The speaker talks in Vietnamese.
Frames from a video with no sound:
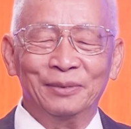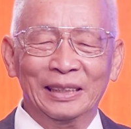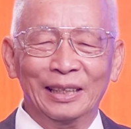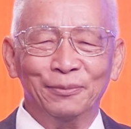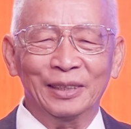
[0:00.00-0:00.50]
mình
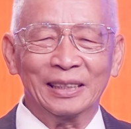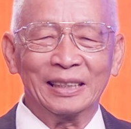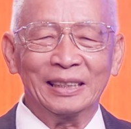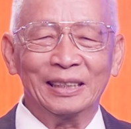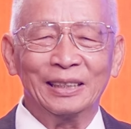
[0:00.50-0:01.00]
làm việc
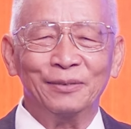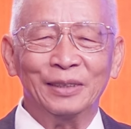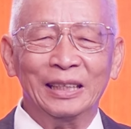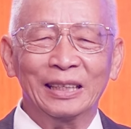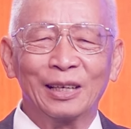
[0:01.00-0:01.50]

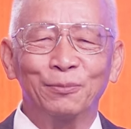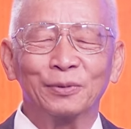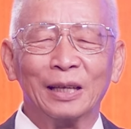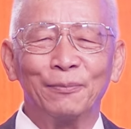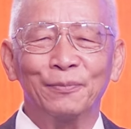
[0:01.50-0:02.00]
vì công
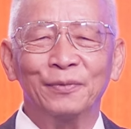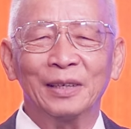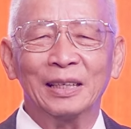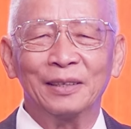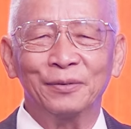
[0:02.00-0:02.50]
tâm
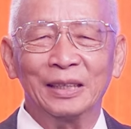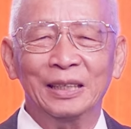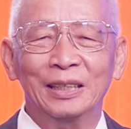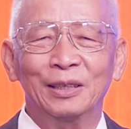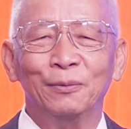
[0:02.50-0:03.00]

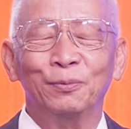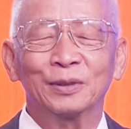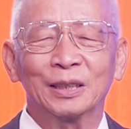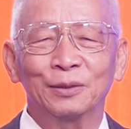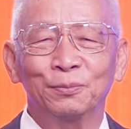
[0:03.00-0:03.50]
vì
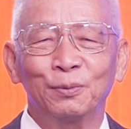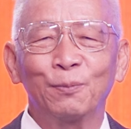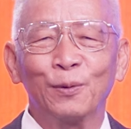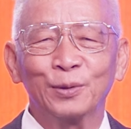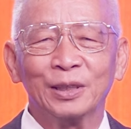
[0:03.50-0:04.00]
sự phục
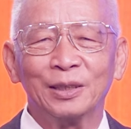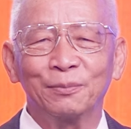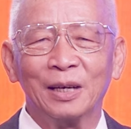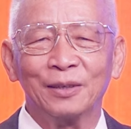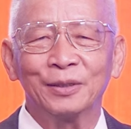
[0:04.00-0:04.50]
vụ cho đồng
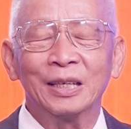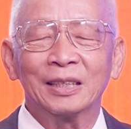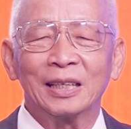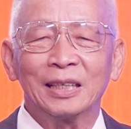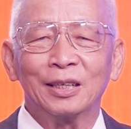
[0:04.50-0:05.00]
bào
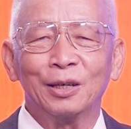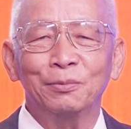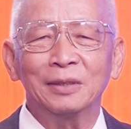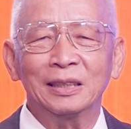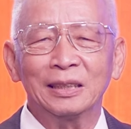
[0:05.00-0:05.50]
thành ra
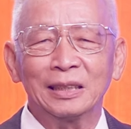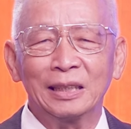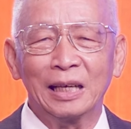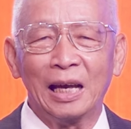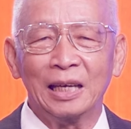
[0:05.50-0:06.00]

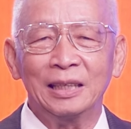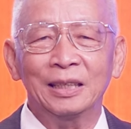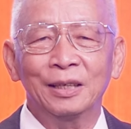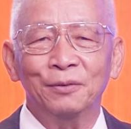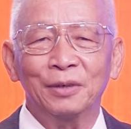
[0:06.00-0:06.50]
không ngại
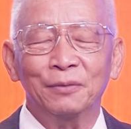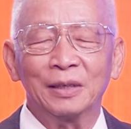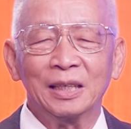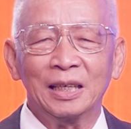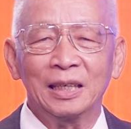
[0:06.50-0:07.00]
về
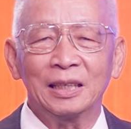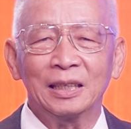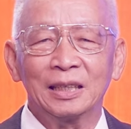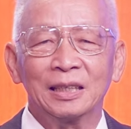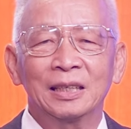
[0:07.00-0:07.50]
vấn
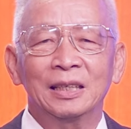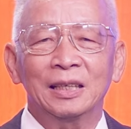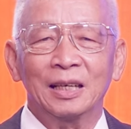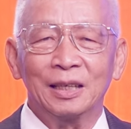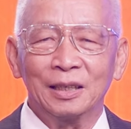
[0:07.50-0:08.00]
đề
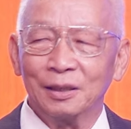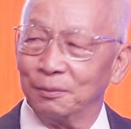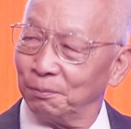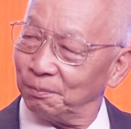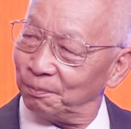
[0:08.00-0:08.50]
uh,
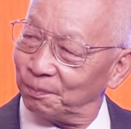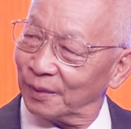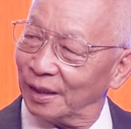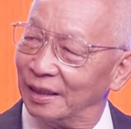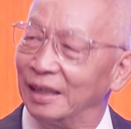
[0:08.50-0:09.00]

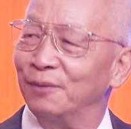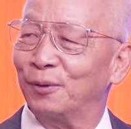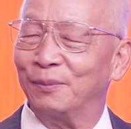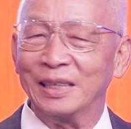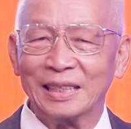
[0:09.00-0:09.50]

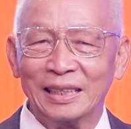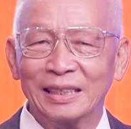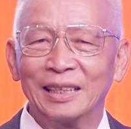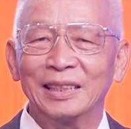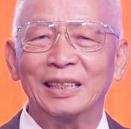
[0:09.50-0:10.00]
information
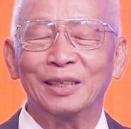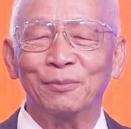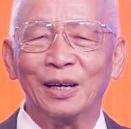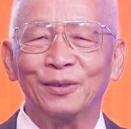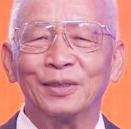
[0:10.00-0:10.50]
gửi đến đồng
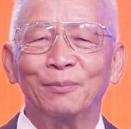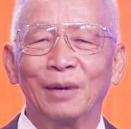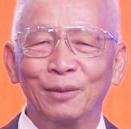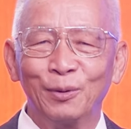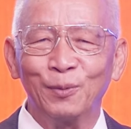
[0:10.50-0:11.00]
bào là
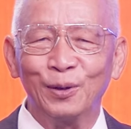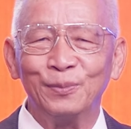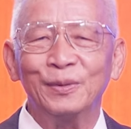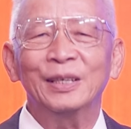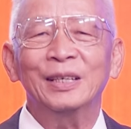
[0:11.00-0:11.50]
714
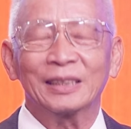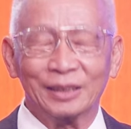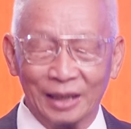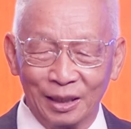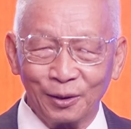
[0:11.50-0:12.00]

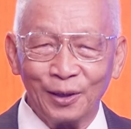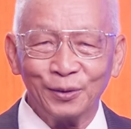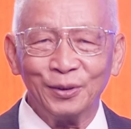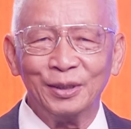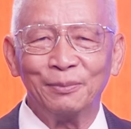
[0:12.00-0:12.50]
điện thoại của
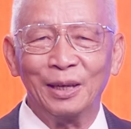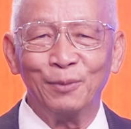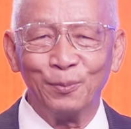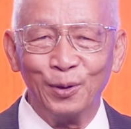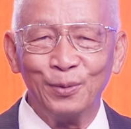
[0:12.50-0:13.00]
tôi
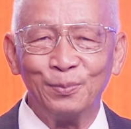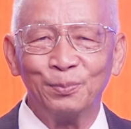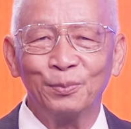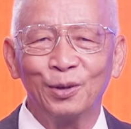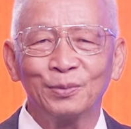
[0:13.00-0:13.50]
714
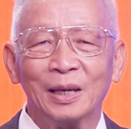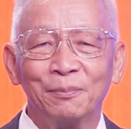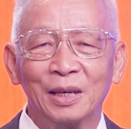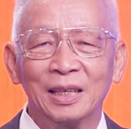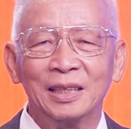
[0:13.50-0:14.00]

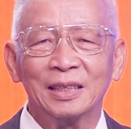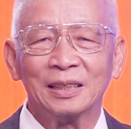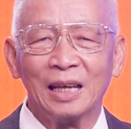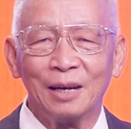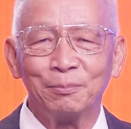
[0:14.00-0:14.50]
487
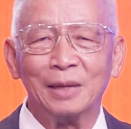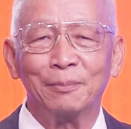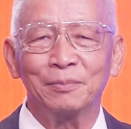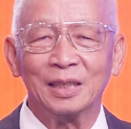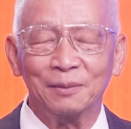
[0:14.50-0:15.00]

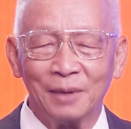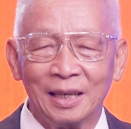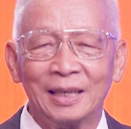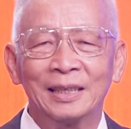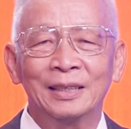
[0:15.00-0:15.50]

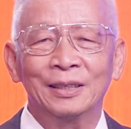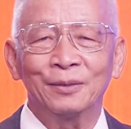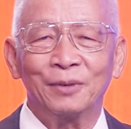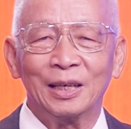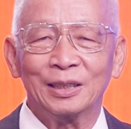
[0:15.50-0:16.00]
8593
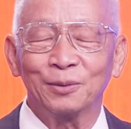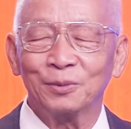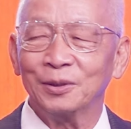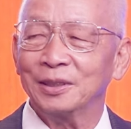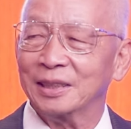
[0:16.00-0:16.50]
và chúng
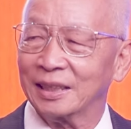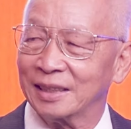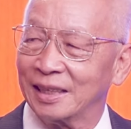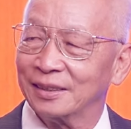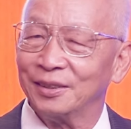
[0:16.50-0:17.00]
tôi sẵn
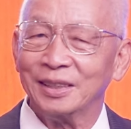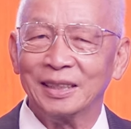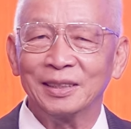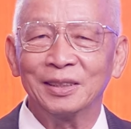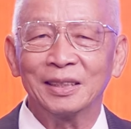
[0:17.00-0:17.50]
sàng đón
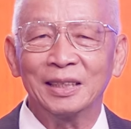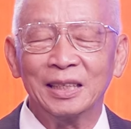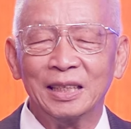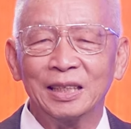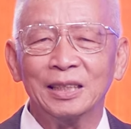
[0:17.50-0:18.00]
nhận những ý
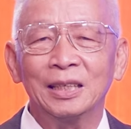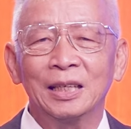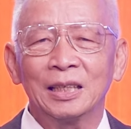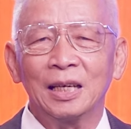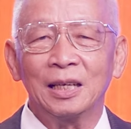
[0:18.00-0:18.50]
kiến
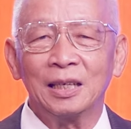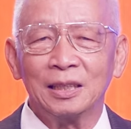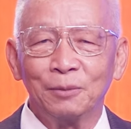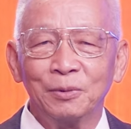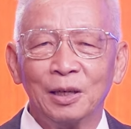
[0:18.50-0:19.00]
à,
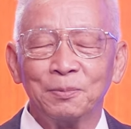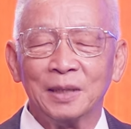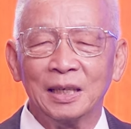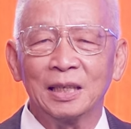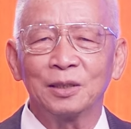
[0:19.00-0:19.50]
đóng góp
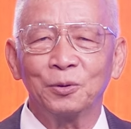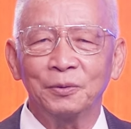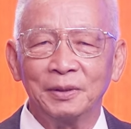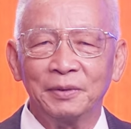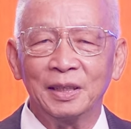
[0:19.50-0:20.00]
xây dựng của
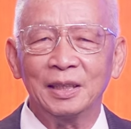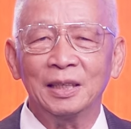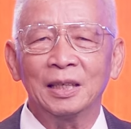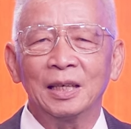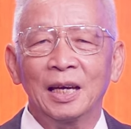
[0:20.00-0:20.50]
quý vị
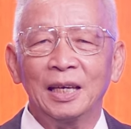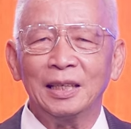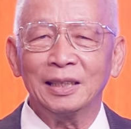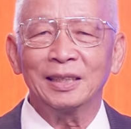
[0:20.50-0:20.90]
hay là